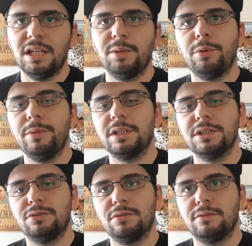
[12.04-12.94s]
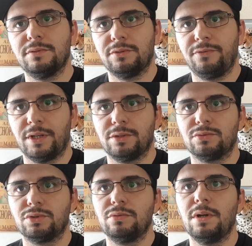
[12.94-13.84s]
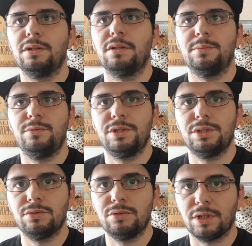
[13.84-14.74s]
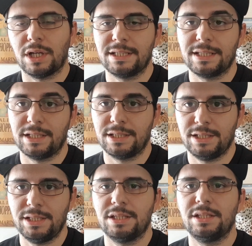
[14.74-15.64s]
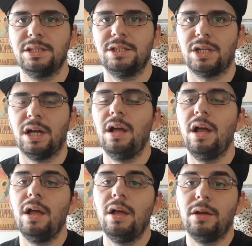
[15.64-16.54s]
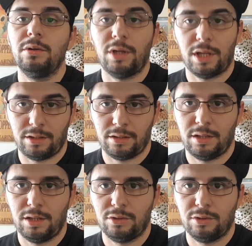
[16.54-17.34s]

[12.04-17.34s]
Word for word: Les premières questions avant de faire son choix dans la multitude de races qui existent, c'est déjà 1.